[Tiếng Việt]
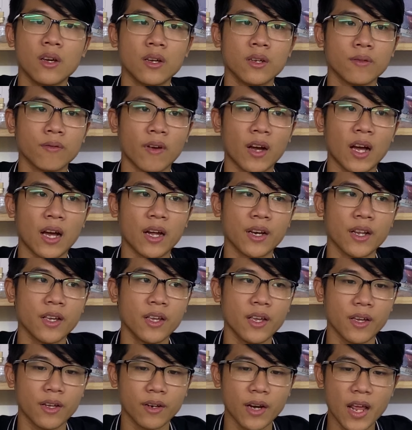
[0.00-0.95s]
và thể
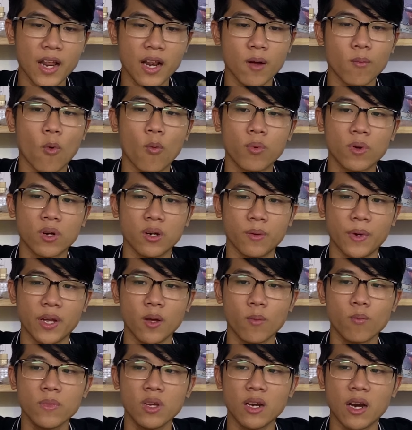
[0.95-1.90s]
hiện đây là một người mà
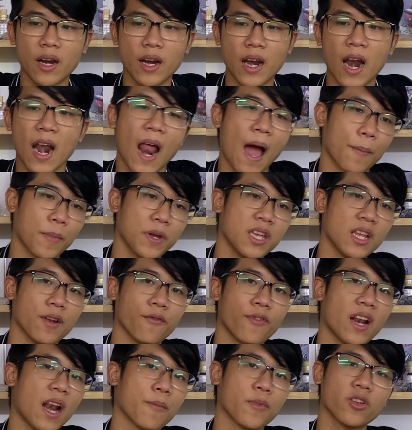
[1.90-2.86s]
giống như là đã làm cái gì là
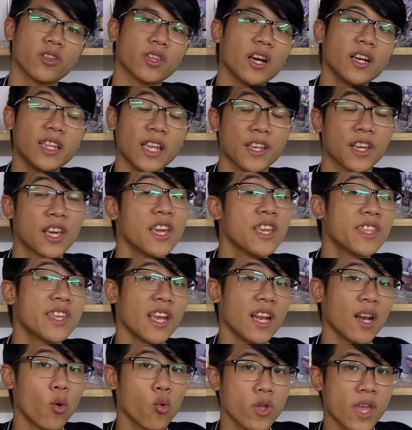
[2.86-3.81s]
phải làm cho tới, tại kiên
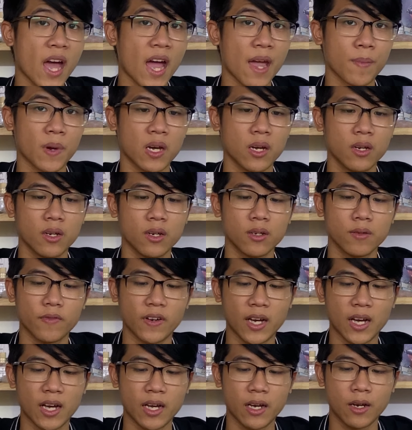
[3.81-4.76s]
trì lâu dài mà,
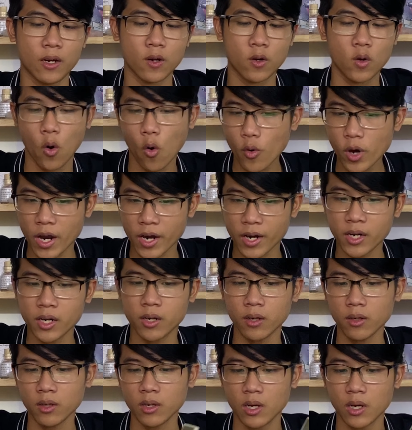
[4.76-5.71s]
và cố định
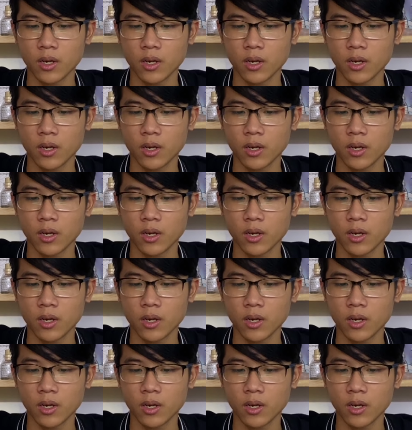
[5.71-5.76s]
nữa.